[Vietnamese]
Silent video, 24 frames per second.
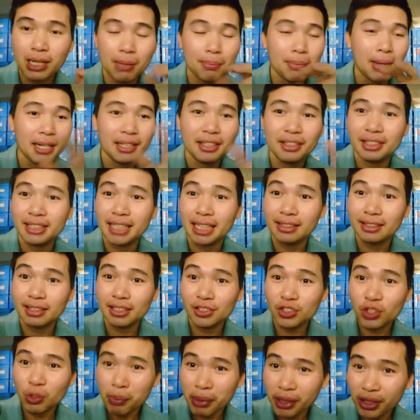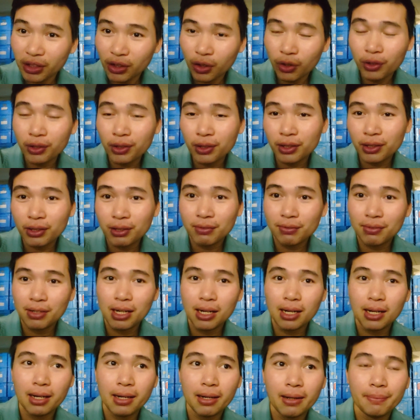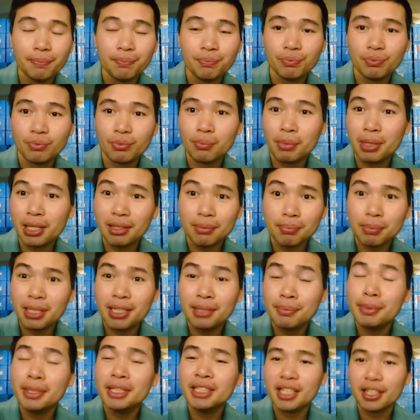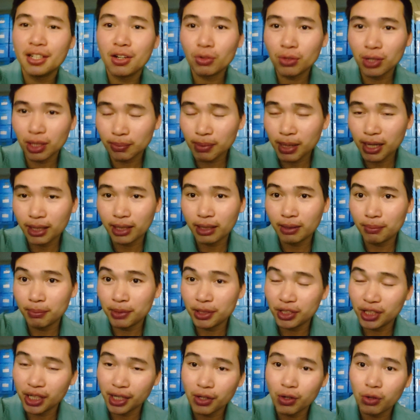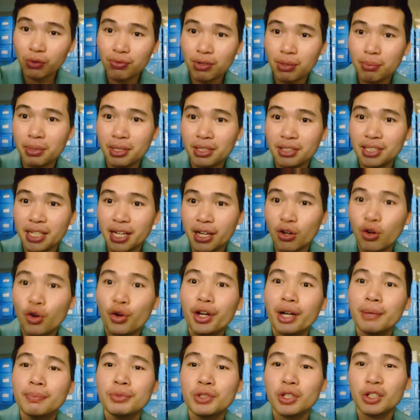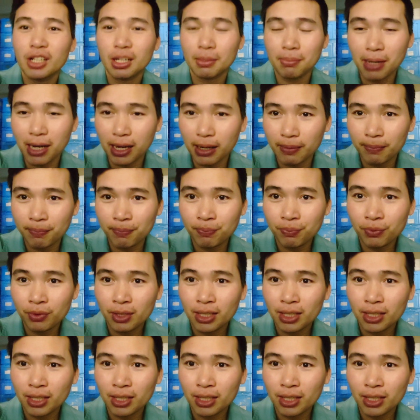các bạn cứ nhắn tin cho mình thôi và mình mình mình sẽ đọc các bạn ạ, mình sẽ đọc và mình sẽ hồi âm cho các bạn.